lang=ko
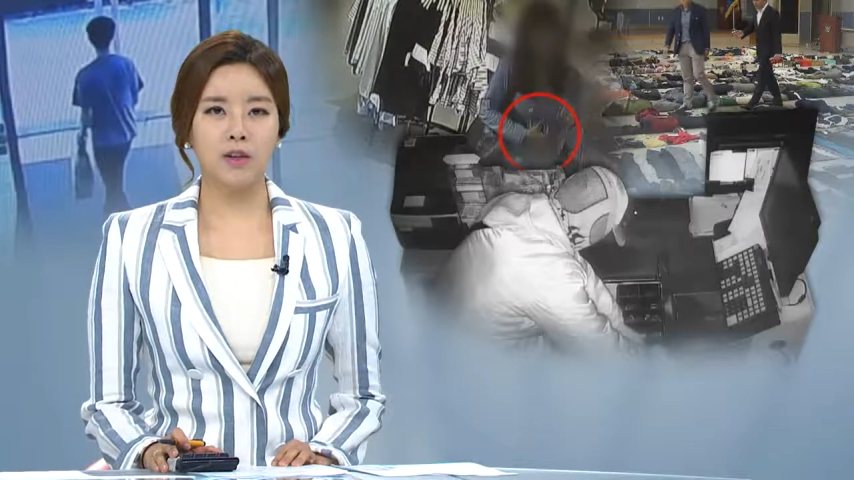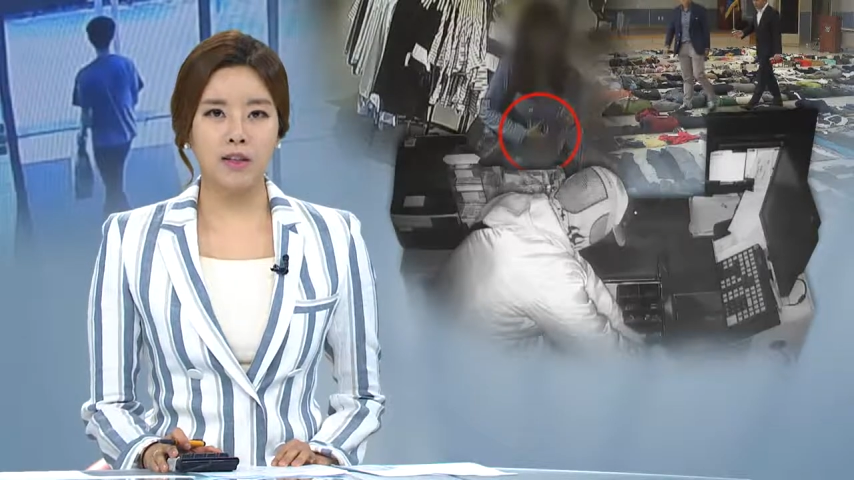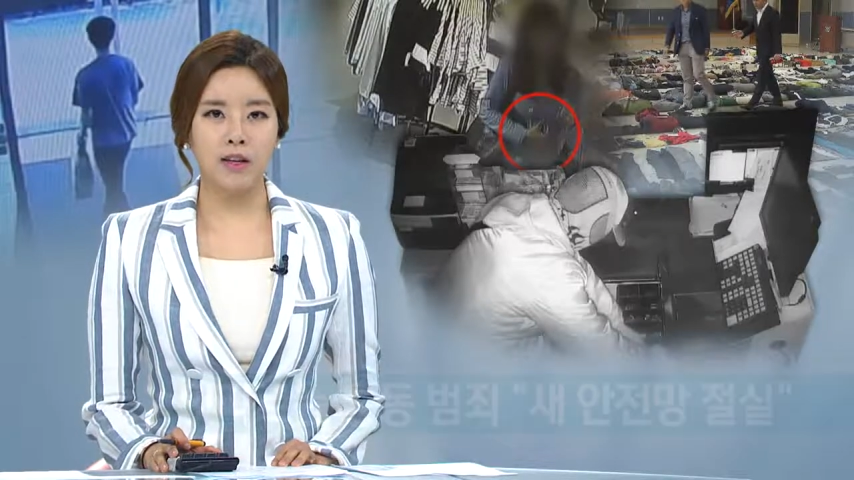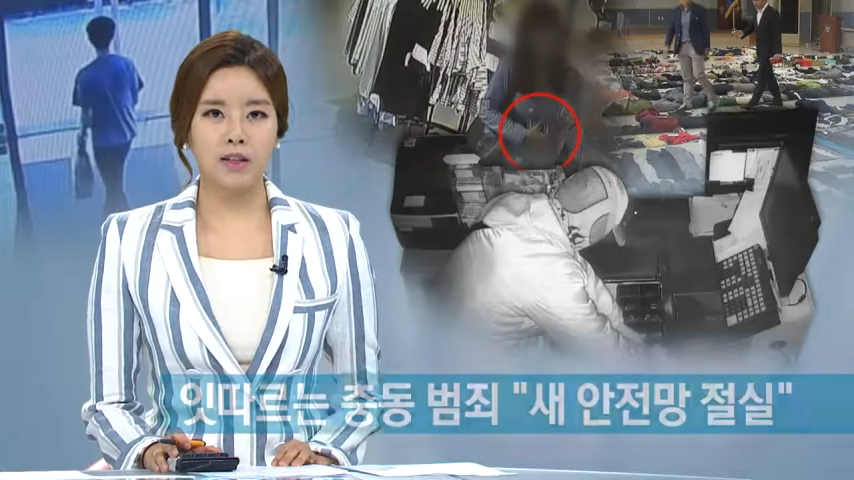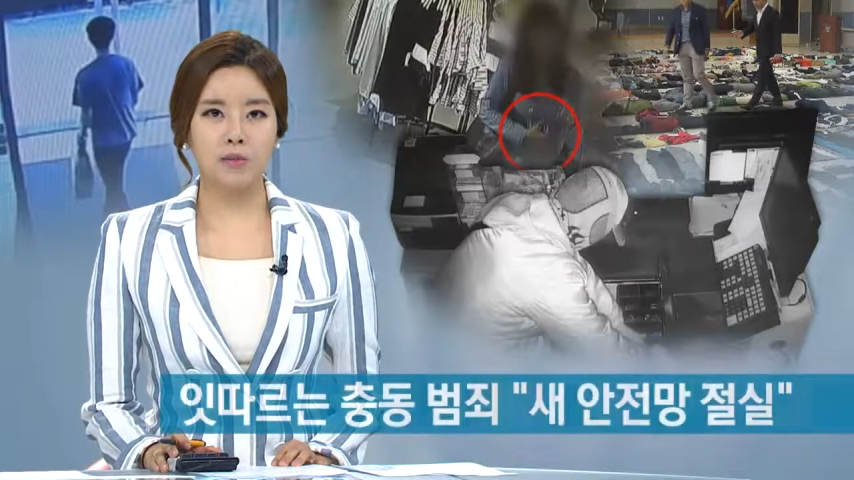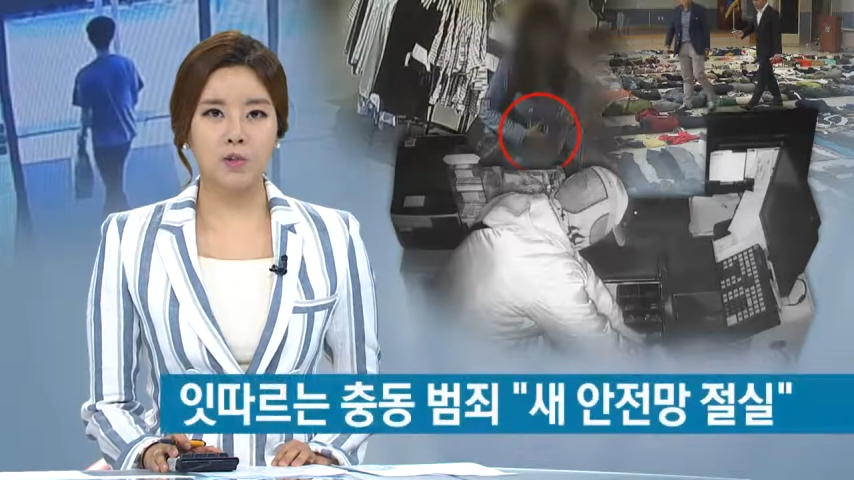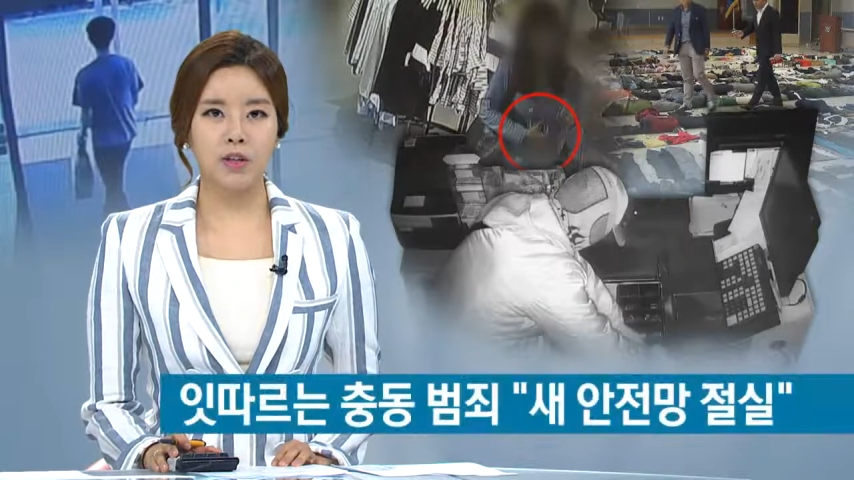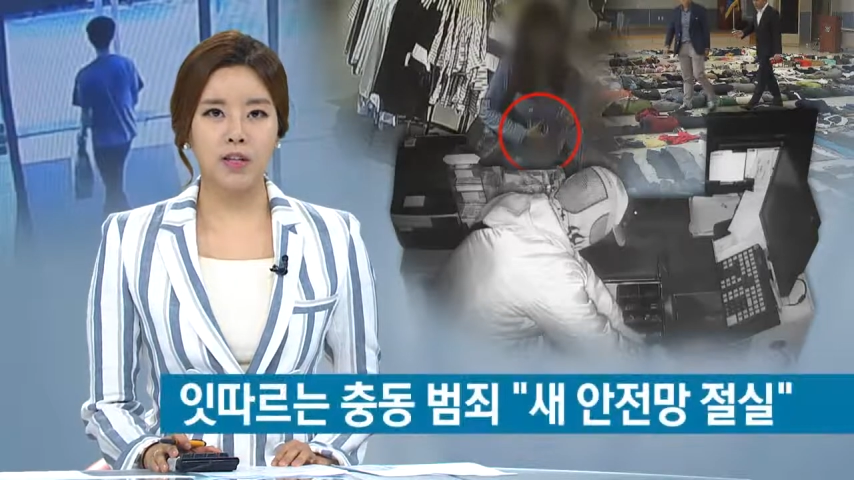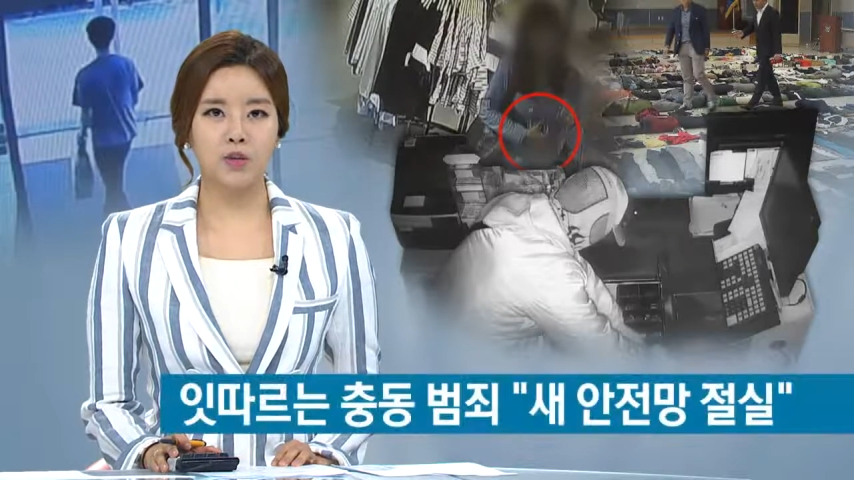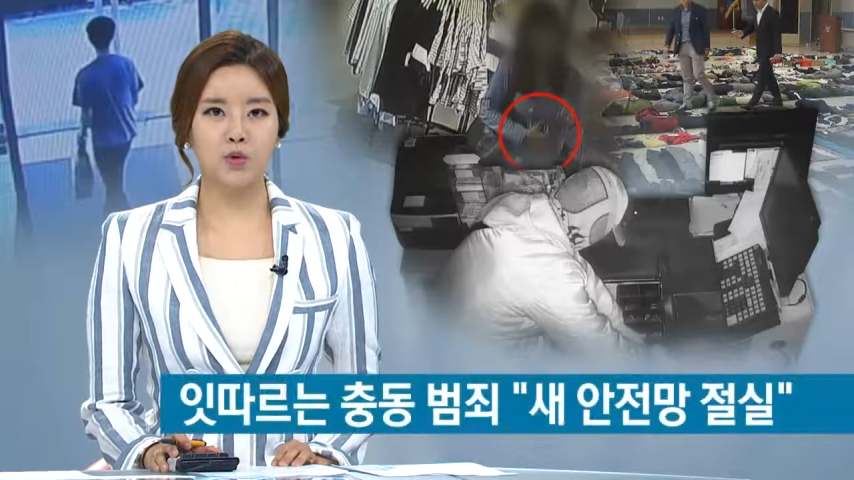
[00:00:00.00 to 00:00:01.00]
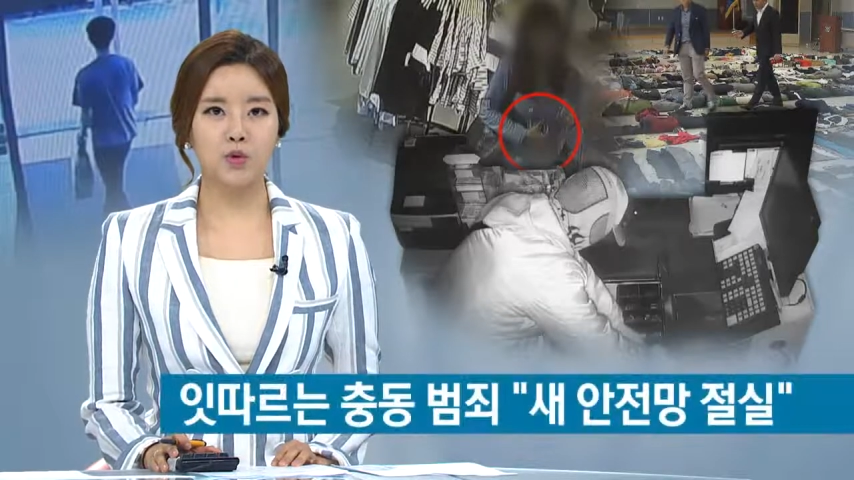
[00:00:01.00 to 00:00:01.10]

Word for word: 억제하지 못한